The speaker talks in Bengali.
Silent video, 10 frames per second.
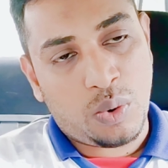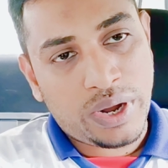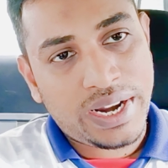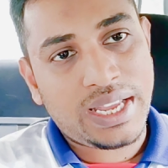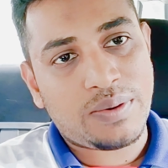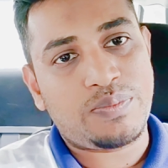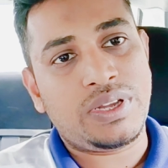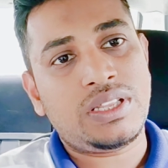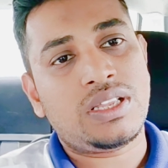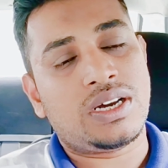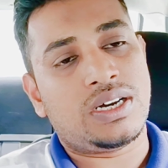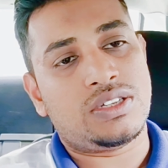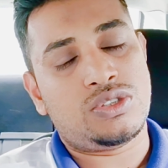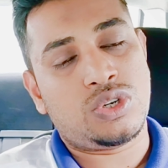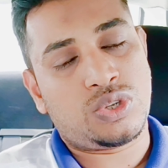ওখানে আপনি
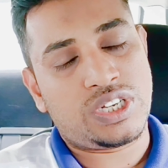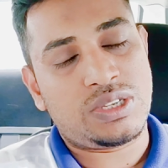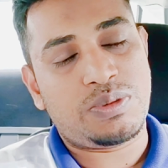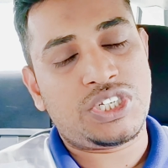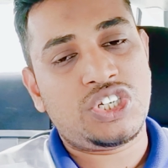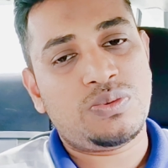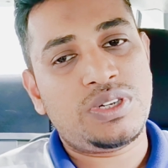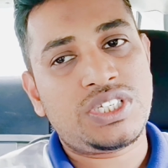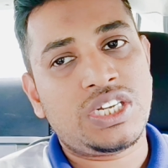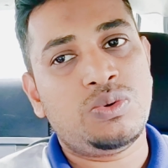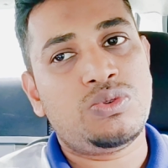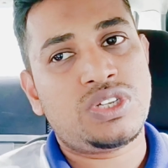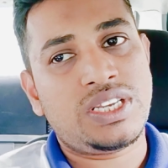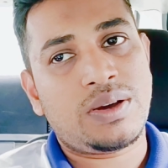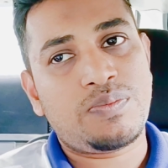যত কেজি বেশি হবে সেই
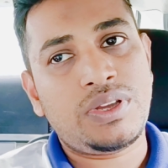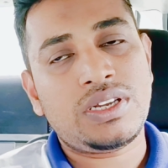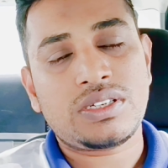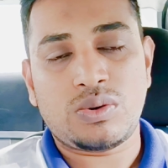অনুযায়ী আপনি